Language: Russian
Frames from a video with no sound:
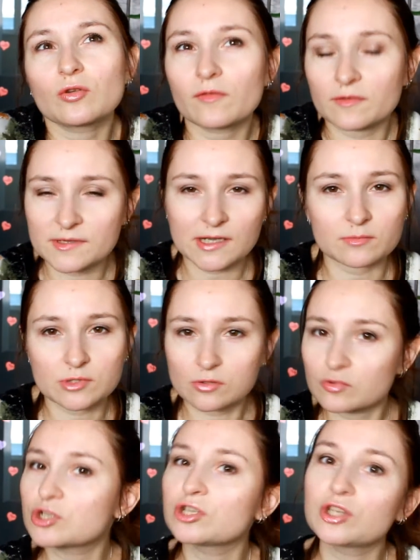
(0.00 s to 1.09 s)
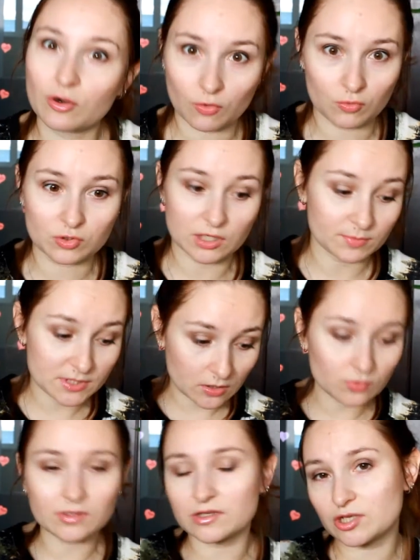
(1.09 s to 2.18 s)
но во всяком случае не хуже
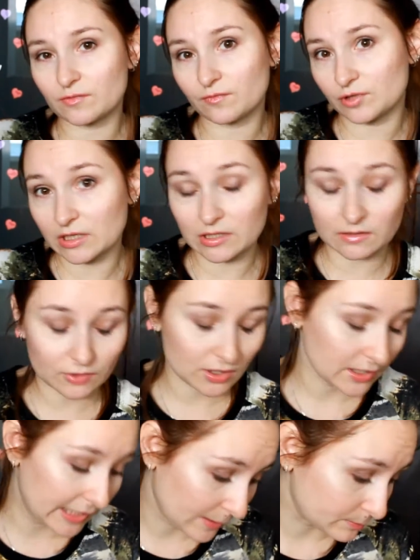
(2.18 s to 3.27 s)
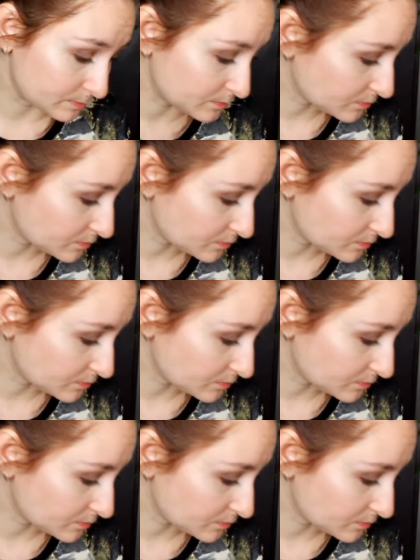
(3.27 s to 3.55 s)
абсолютно, чем вот этот вот крем.